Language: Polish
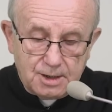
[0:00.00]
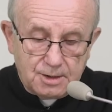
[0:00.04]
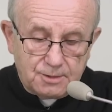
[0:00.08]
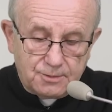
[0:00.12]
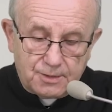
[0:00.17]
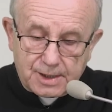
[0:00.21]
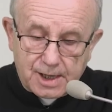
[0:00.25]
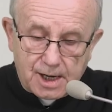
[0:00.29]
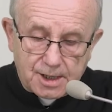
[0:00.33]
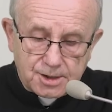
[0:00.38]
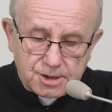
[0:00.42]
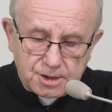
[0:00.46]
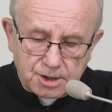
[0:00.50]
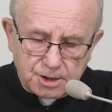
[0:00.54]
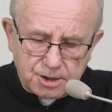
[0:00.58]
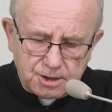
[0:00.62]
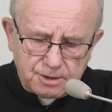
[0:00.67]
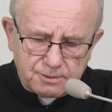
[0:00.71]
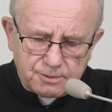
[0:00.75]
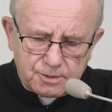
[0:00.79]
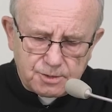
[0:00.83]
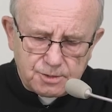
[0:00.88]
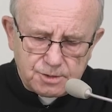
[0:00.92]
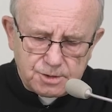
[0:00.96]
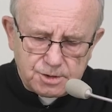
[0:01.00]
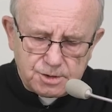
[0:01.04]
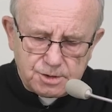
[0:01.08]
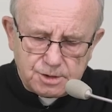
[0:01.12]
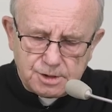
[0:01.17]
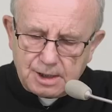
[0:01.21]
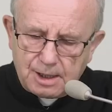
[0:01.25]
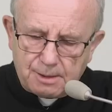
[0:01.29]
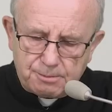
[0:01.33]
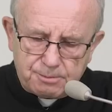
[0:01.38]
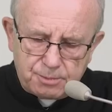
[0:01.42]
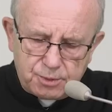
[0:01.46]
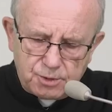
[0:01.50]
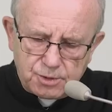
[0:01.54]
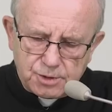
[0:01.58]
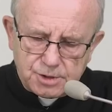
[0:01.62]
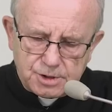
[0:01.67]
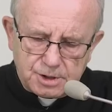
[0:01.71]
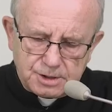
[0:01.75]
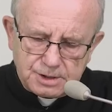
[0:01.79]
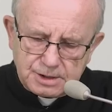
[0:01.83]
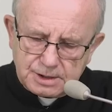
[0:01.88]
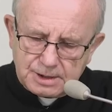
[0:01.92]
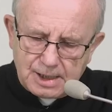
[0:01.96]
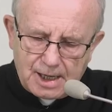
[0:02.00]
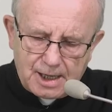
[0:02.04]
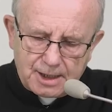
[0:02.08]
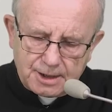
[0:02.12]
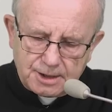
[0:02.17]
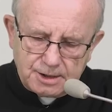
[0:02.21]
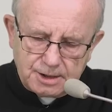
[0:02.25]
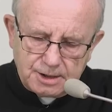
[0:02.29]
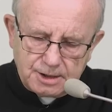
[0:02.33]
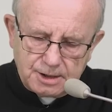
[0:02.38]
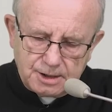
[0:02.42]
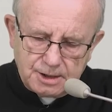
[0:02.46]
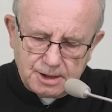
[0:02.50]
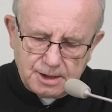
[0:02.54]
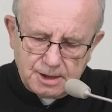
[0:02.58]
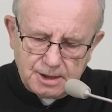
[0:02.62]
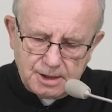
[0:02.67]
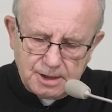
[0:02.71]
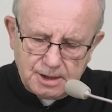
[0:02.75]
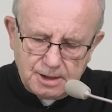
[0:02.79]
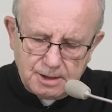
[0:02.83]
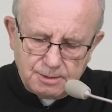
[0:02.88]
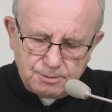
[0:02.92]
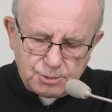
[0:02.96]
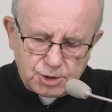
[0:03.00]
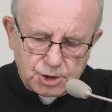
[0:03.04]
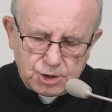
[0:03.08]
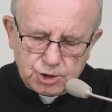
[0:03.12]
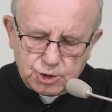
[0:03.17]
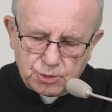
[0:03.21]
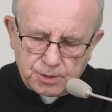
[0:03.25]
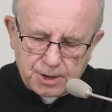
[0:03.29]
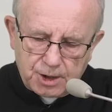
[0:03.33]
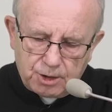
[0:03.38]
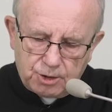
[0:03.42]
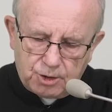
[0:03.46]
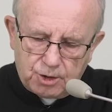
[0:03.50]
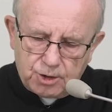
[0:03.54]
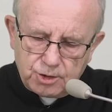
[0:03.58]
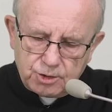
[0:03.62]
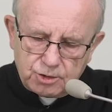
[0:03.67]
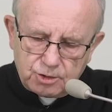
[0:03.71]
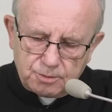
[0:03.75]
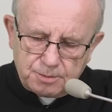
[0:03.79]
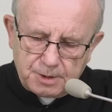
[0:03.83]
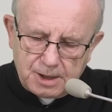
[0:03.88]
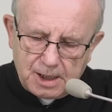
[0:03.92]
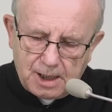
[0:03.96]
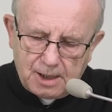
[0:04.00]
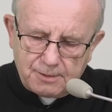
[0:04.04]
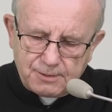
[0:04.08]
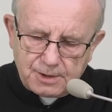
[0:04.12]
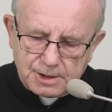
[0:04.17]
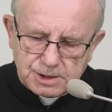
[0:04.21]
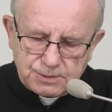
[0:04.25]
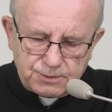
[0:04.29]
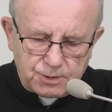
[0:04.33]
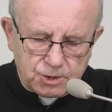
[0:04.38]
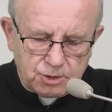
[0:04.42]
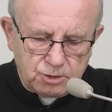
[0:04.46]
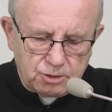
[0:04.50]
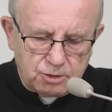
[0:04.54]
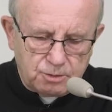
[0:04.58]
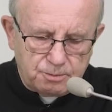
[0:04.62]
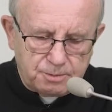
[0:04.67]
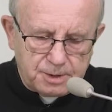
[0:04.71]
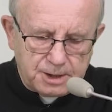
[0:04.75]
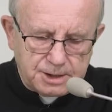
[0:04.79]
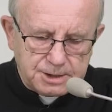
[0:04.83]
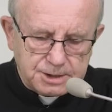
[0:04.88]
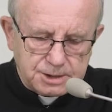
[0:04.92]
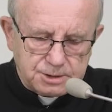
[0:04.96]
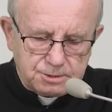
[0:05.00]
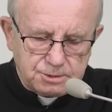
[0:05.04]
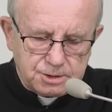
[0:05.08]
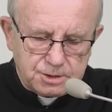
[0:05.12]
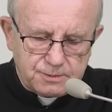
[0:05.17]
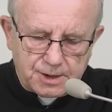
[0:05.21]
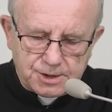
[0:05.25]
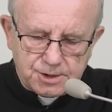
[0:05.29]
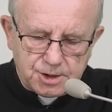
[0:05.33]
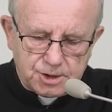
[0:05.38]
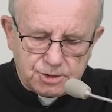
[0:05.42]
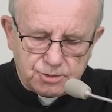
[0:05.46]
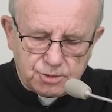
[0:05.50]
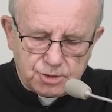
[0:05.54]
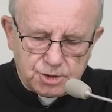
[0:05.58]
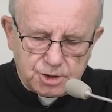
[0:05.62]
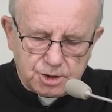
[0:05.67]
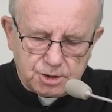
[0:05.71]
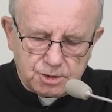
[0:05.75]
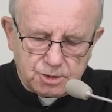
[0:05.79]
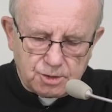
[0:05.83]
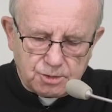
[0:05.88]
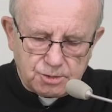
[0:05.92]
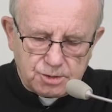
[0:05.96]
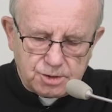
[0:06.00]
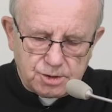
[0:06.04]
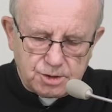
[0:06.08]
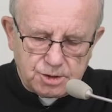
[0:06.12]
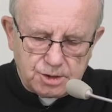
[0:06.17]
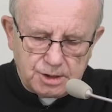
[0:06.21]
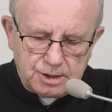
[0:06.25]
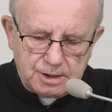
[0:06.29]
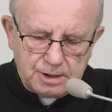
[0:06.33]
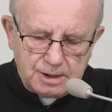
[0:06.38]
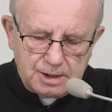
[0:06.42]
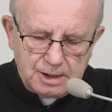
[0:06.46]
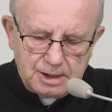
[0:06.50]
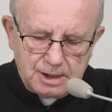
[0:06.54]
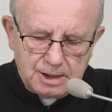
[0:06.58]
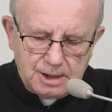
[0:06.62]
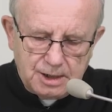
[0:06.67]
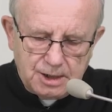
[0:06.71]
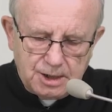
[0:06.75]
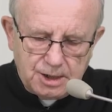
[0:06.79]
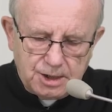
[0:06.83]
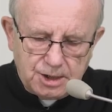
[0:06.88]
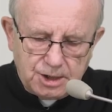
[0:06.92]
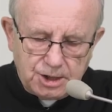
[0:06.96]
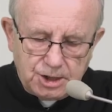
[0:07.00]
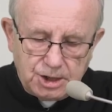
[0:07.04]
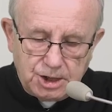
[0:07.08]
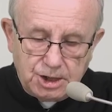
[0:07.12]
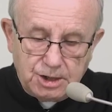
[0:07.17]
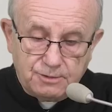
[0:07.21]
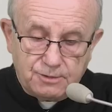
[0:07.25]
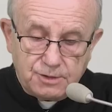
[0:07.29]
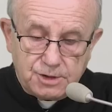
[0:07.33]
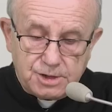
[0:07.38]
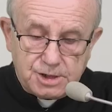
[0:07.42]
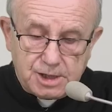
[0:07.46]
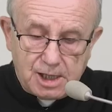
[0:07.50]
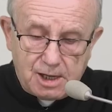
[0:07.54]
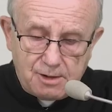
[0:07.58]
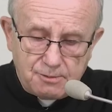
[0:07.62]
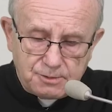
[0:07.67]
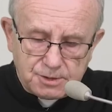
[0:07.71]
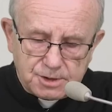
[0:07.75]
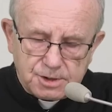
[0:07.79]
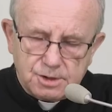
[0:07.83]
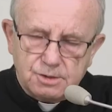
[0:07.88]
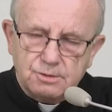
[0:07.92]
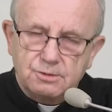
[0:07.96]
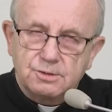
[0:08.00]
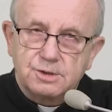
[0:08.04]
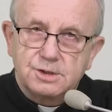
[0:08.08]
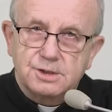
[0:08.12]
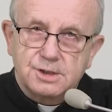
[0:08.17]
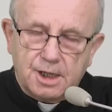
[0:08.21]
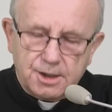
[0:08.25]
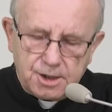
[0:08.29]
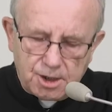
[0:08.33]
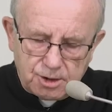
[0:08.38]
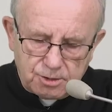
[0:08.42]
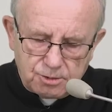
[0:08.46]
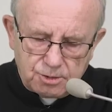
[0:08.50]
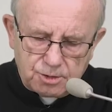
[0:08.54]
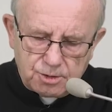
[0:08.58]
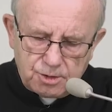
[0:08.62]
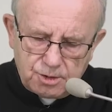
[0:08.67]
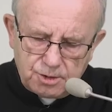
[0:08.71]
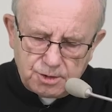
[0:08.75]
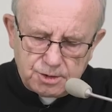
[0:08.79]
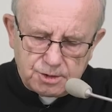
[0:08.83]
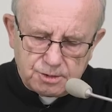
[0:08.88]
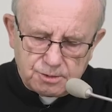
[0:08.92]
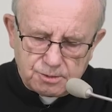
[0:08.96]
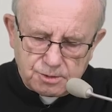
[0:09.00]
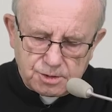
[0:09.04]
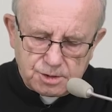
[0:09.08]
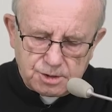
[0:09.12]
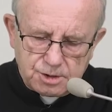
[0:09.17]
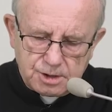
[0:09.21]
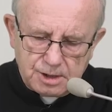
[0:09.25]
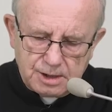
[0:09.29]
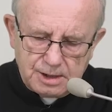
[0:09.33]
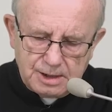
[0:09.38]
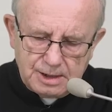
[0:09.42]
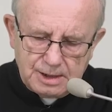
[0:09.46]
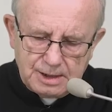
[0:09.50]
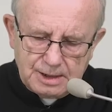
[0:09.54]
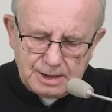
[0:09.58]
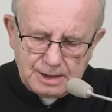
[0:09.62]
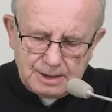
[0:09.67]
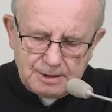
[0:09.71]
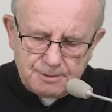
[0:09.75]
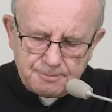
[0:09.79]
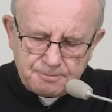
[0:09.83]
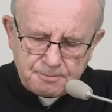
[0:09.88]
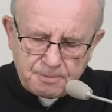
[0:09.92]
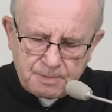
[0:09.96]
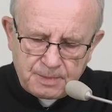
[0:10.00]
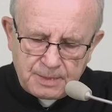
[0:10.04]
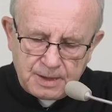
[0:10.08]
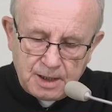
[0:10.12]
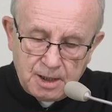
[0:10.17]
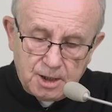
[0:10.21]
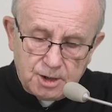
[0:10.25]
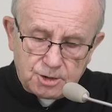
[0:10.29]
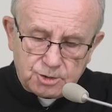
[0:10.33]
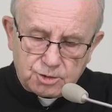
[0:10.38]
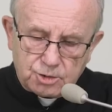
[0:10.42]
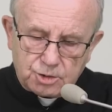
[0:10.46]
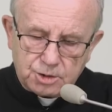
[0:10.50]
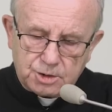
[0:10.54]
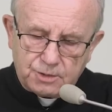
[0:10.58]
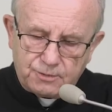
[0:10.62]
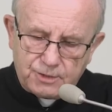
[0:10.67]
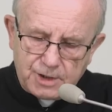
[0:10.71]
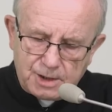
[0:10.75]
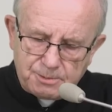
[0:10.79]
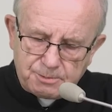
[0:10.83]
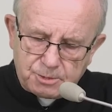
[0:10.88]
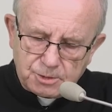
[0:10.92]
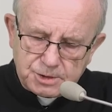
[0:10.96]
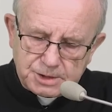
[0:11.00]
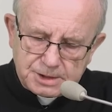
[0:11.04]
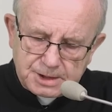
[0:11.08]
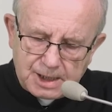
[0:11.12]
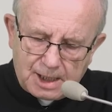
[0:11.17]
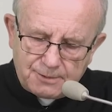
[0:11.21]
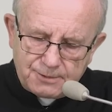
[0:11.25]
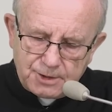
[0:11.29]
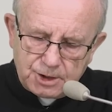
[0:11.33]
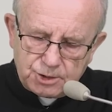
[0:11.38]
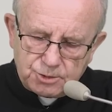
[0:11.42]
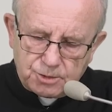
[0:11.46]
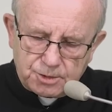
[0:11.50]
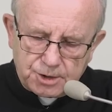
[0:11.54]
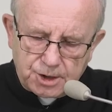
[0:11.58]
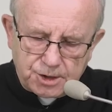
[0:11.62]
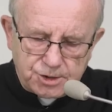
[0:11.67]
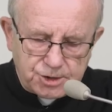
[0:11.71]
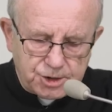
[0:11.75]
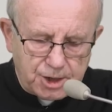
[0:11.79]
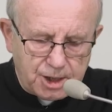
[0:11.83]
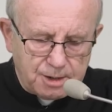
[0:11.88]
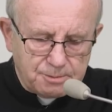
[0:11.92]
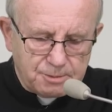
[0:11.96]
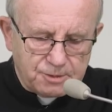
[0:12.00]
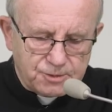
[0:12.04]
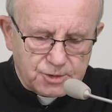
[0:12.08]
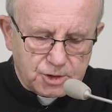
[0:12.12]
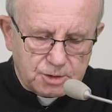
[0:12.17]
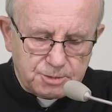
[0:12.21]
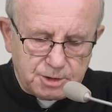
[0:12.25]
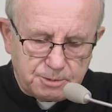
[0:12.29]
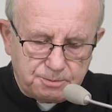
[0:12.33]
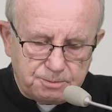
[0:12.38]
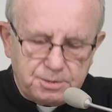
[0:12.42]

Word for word: wrażliwość na Boże znaki, przez które On objawia swoją obecność w naszej codzienności i wdzięczność za Jego hojność, to dwie postawy, które chcielibyśmy w sobie